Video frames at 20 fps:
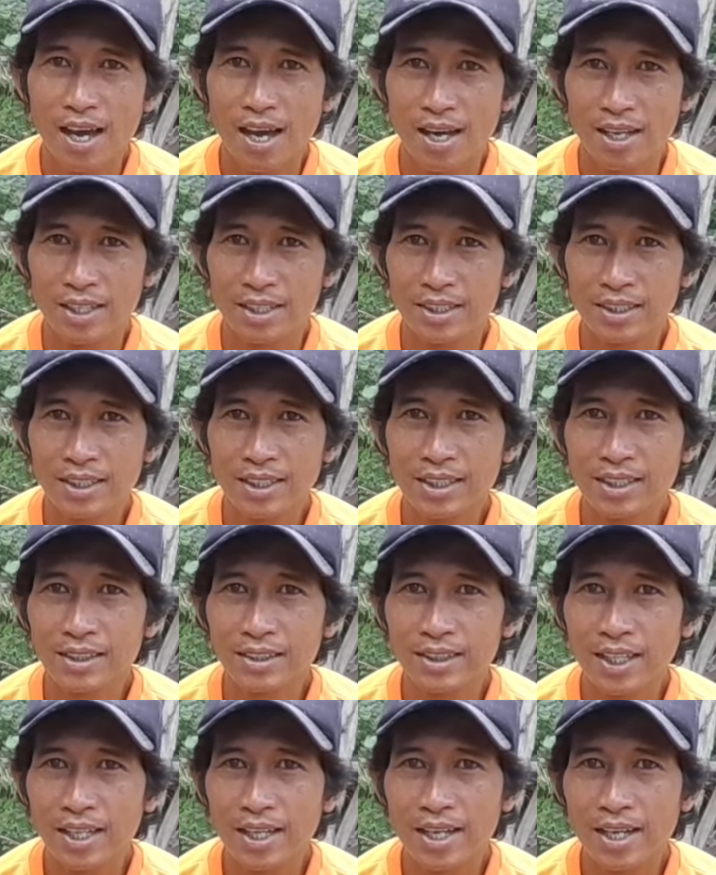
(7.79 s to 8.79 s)
Hari
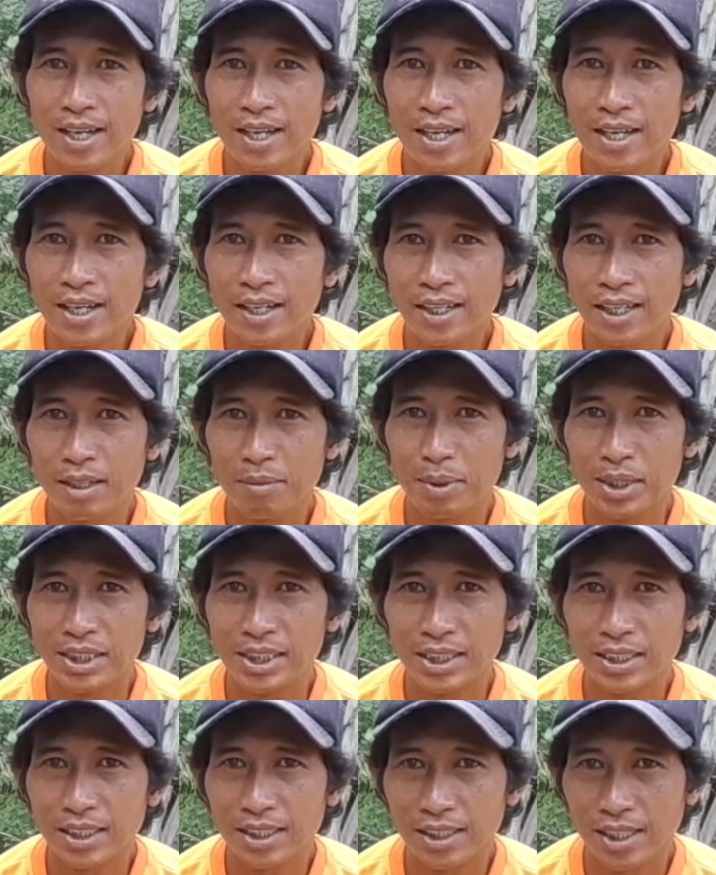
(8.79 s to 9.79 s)
ini saya akan
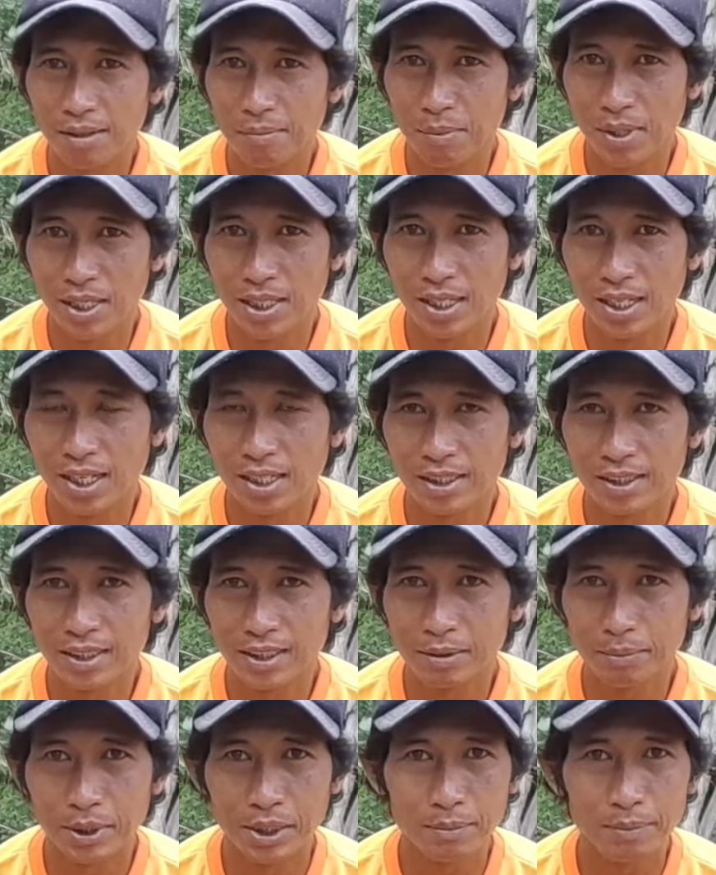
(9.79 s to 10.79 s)
mancing ikan belanak lagi
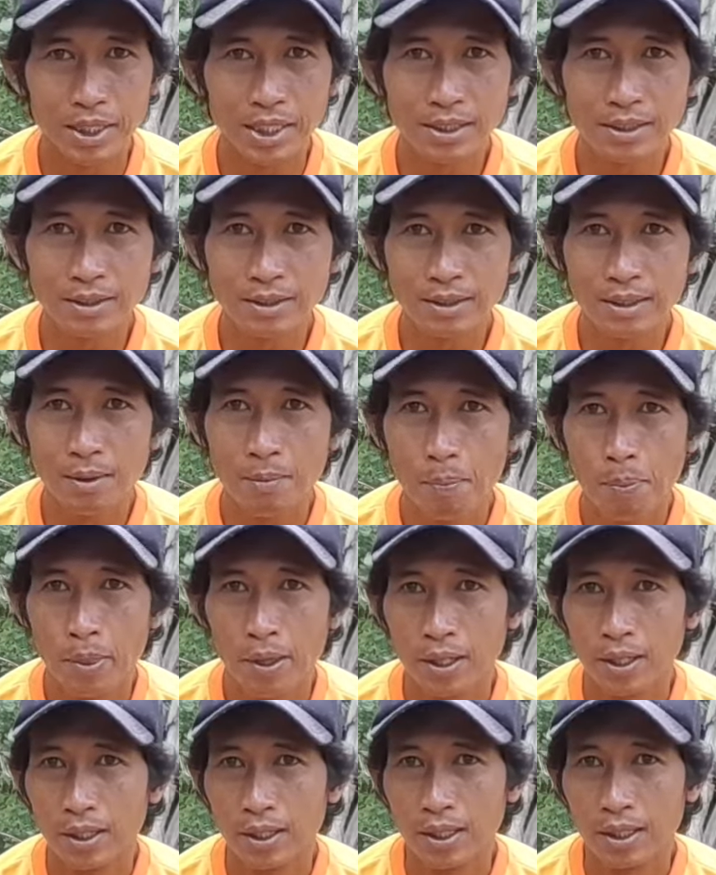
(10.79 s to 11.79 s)
ya teman-teman
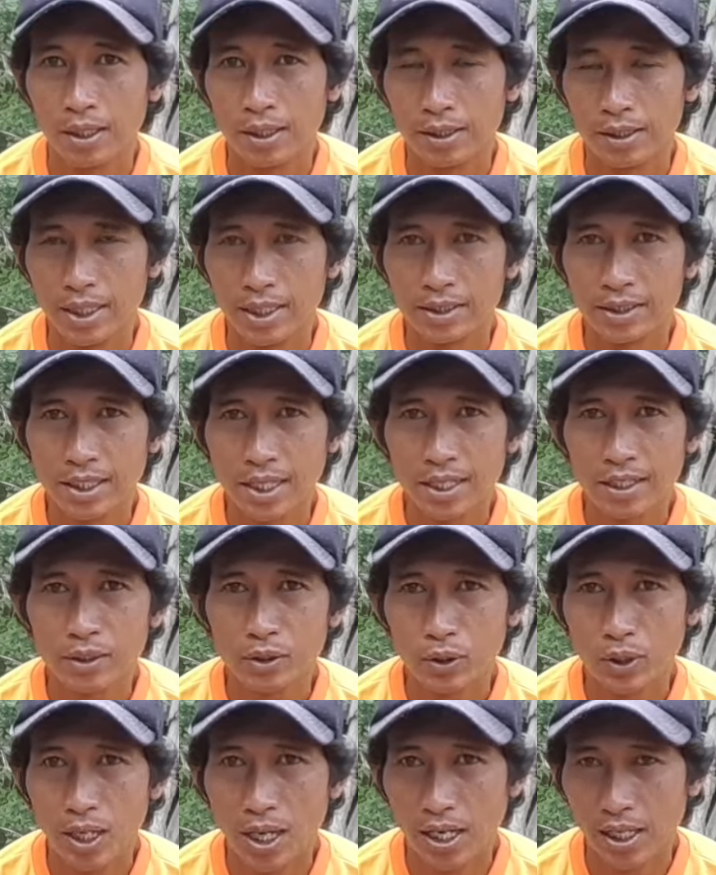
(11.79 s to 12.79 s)
Dan saya
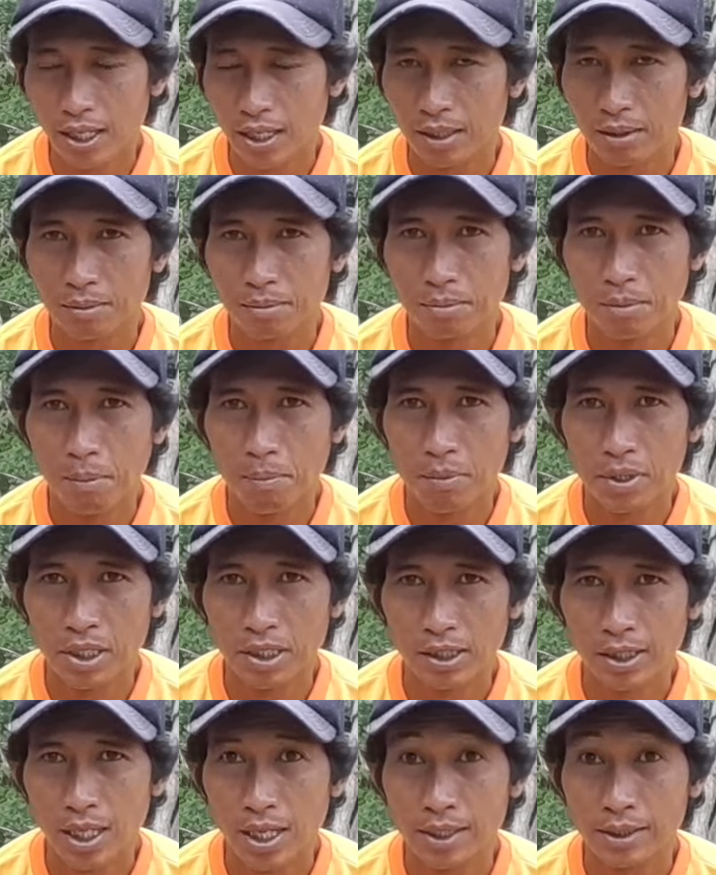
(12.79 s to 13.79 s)
juga akan
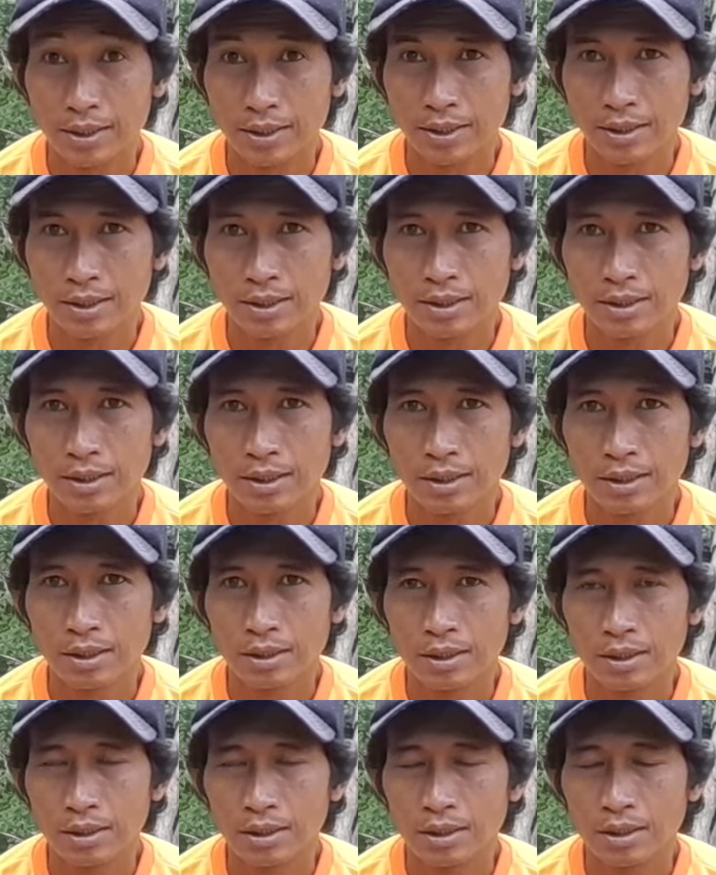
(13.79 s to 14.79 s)
memberikan
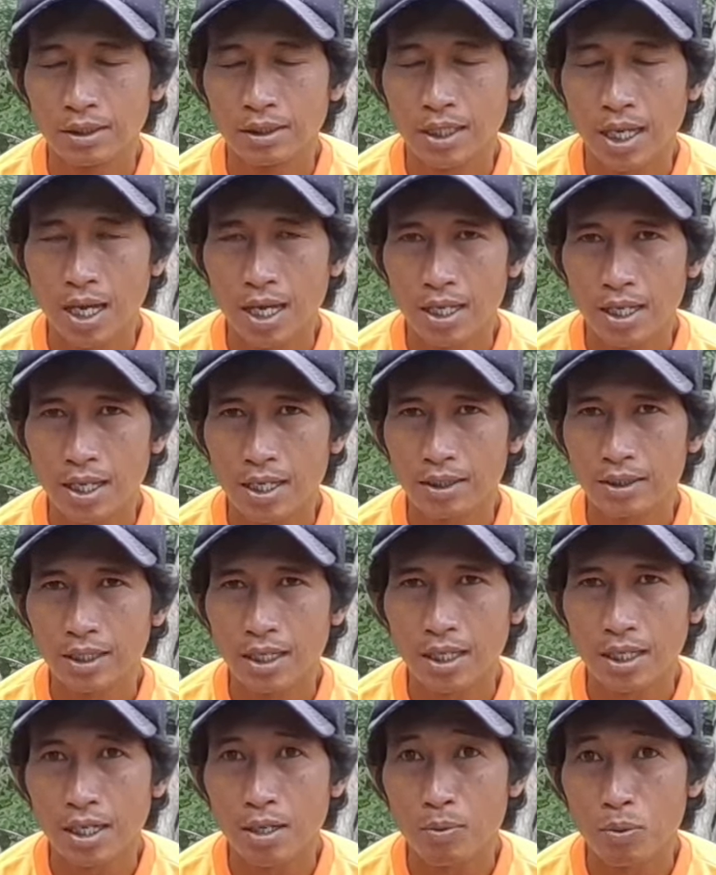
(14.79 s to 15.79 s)

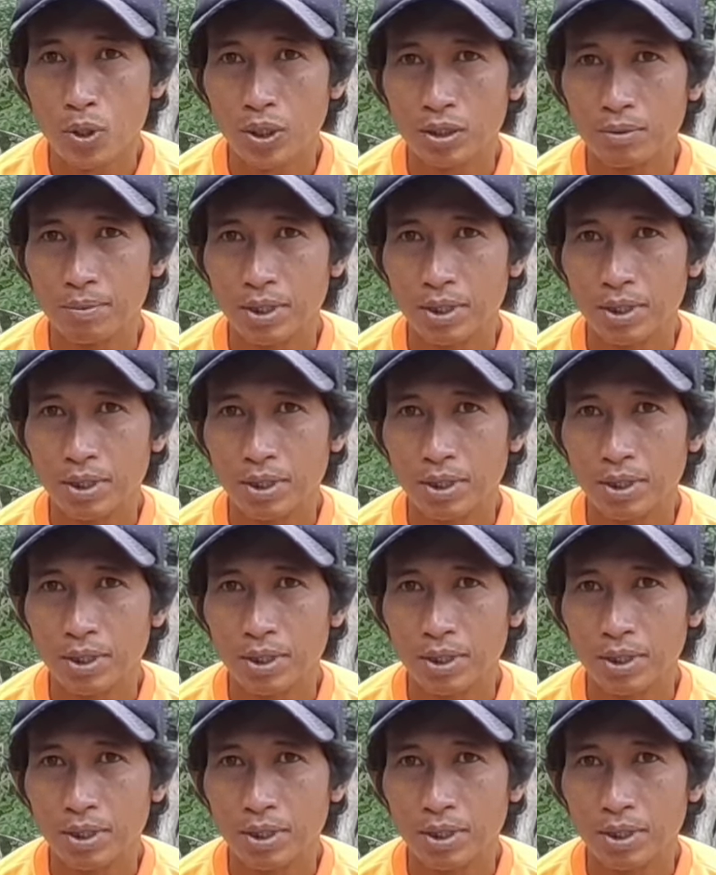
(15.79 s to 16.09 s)
cara-cara buat